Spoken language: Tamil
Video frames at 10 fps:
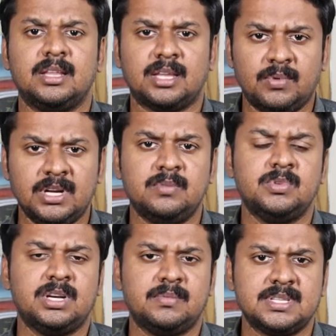தமிழக
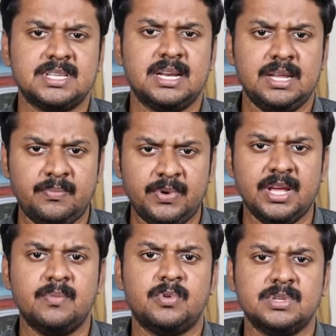முதலமைச்சர்
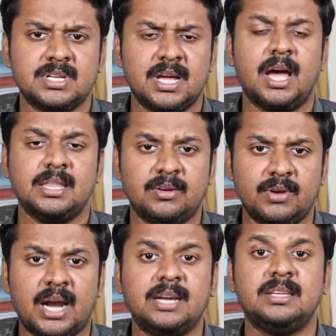இப்படியே போச்சுன்னா
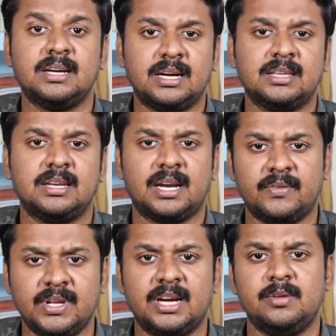இதனுடைய அடுத்த கட்டத்தை
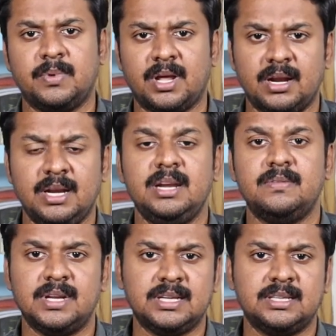நடவடிக்கை எடுப்பார் நீட்
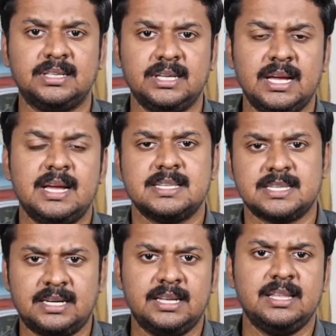விளக்குக்கு
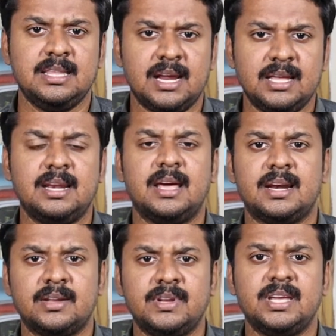சட்ட ரீதியான எல்லா
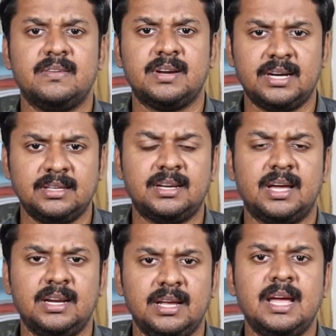நடவடிக்கையும் அவர்
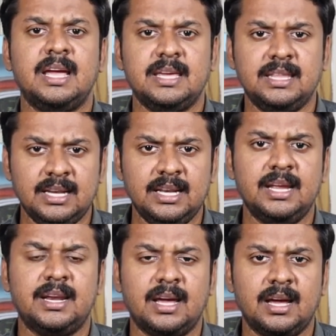எடுத்துட்டார் இது
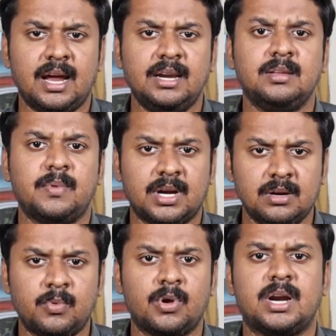இல்லைன்னா அடுத்து
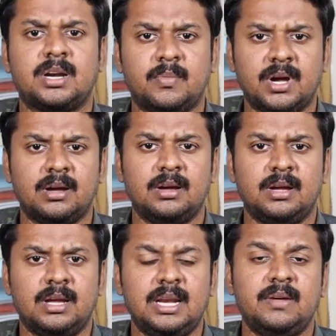மக்கள் போராட்டமாக
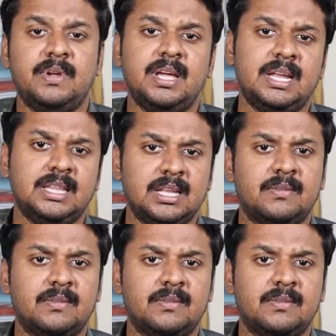இல்லை வேறு எந்த